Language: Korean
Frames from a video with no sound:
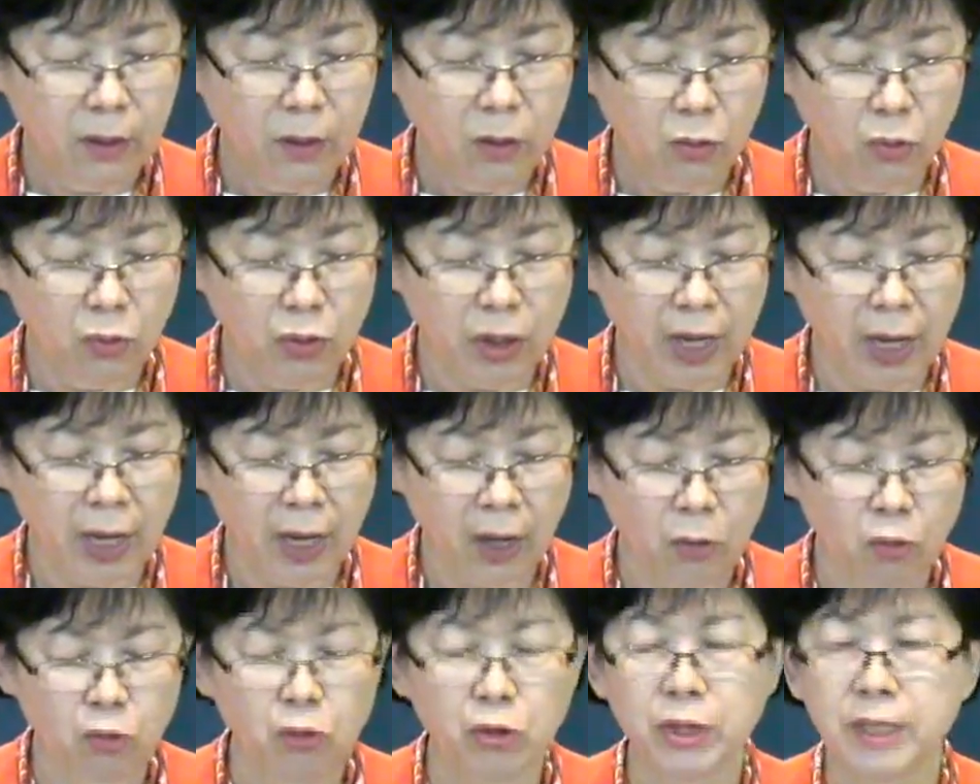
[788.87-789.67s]

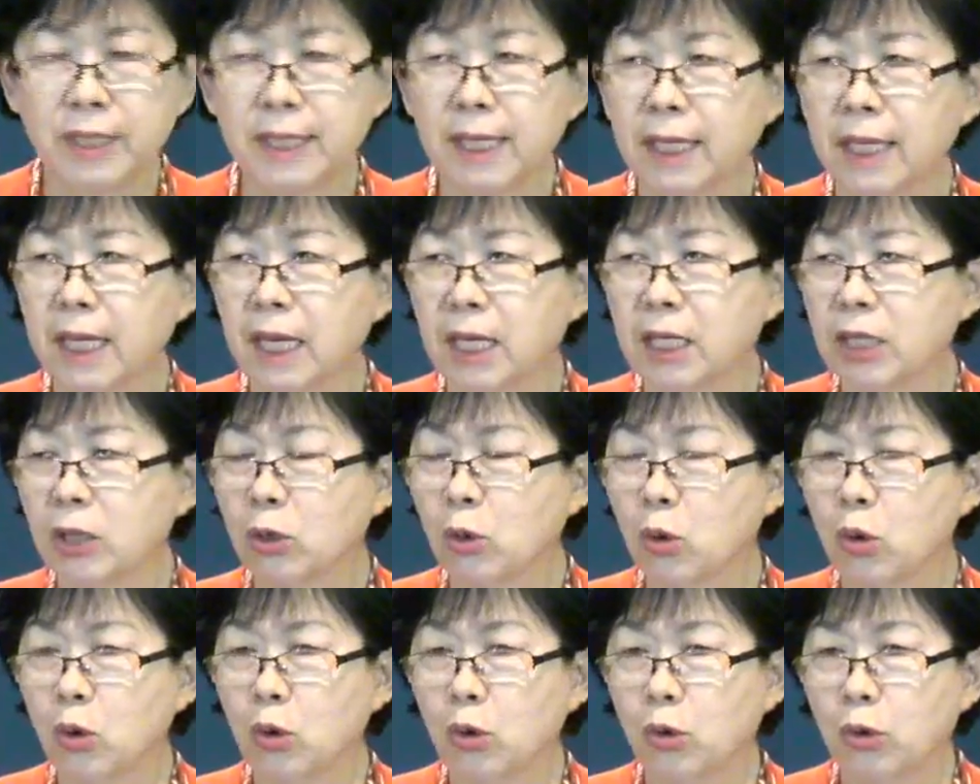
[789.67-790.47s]
우리의 구원자
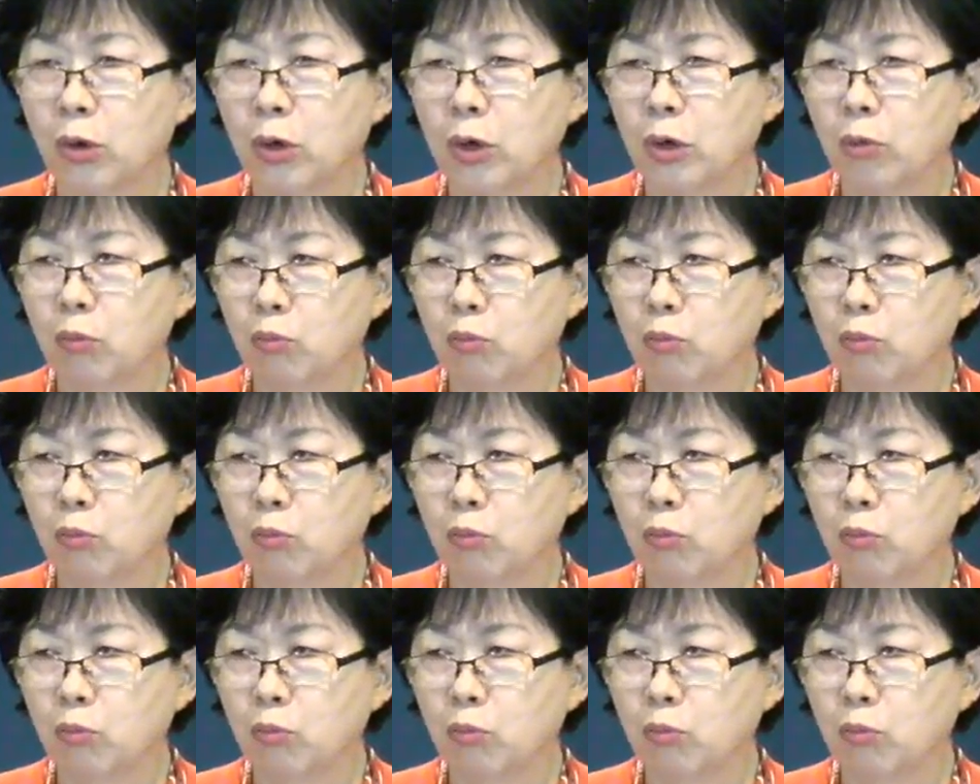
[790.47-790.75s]
되시고